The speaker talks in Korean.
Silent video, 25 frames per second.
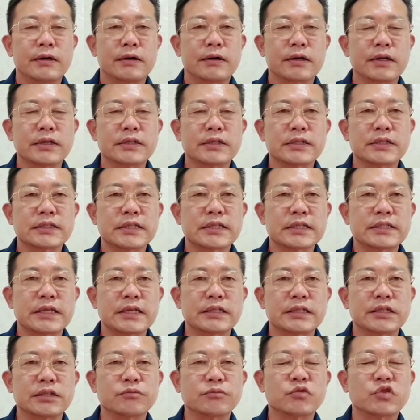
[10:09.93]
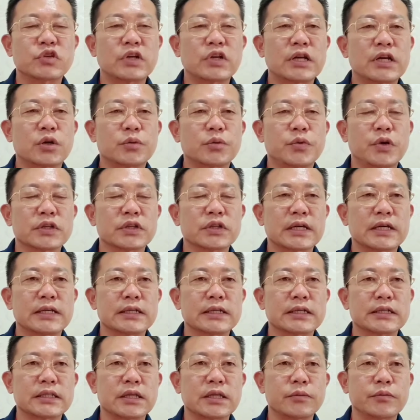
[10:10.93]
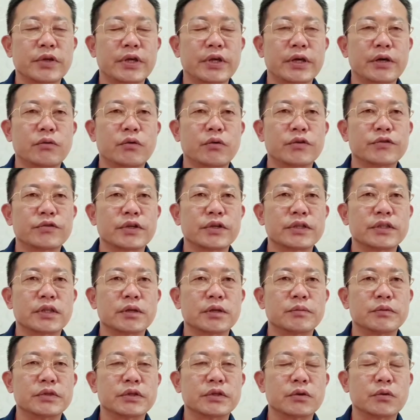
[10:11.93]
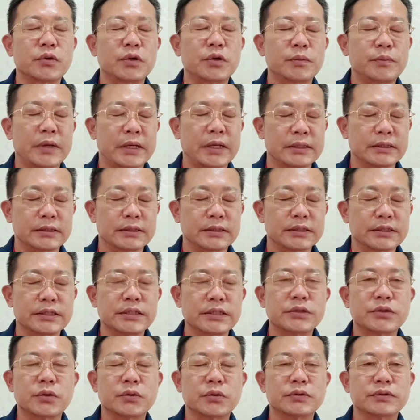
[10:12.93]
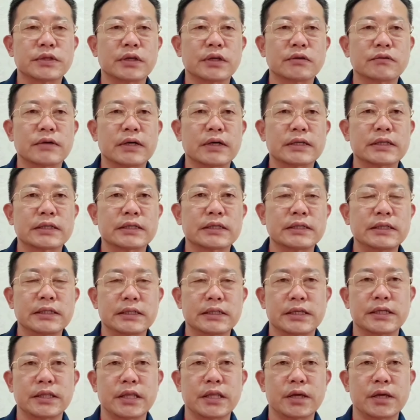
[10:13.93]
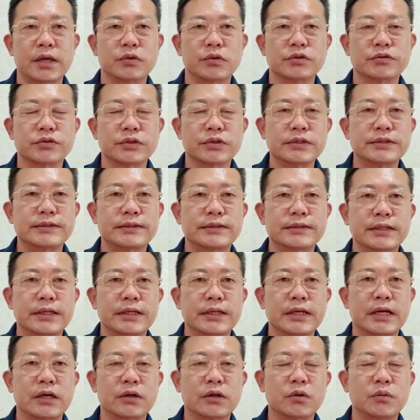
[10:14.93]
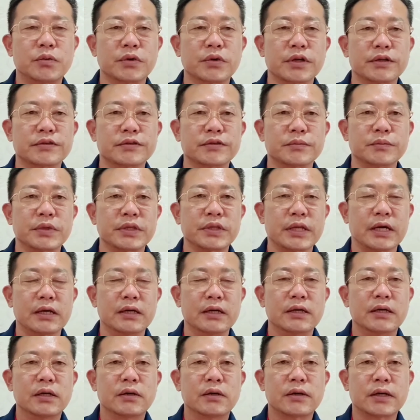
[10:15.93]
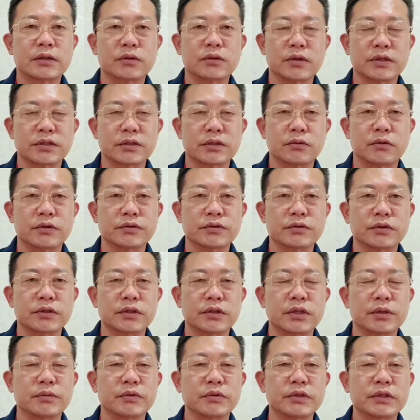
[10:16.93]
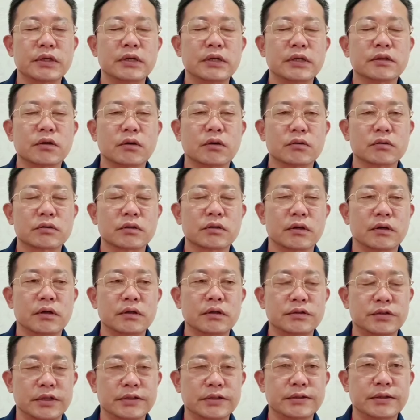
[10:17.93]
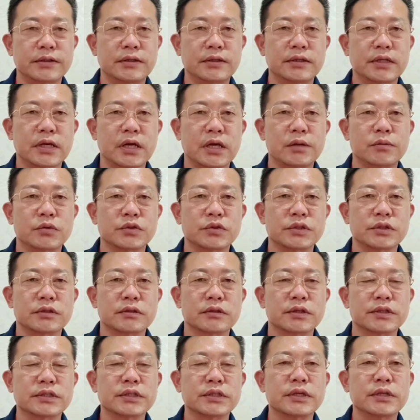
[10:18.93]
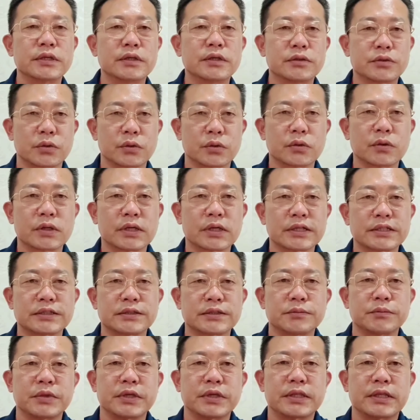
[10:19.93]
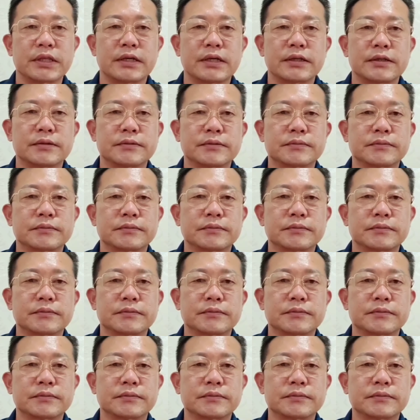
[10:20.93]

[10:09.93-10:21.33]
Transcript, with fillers: 어, 일진 자체는 무난하고 평탄하기 때문에 원숭이 띠분들 오늘 반드시 좋은 성과를 기대해 볼 수 있으리라고 보겠습니다. 활동하시는 원숭이 띠분들 더욱더 최선을 다해 보시는 것이 좋을 것 같습니다.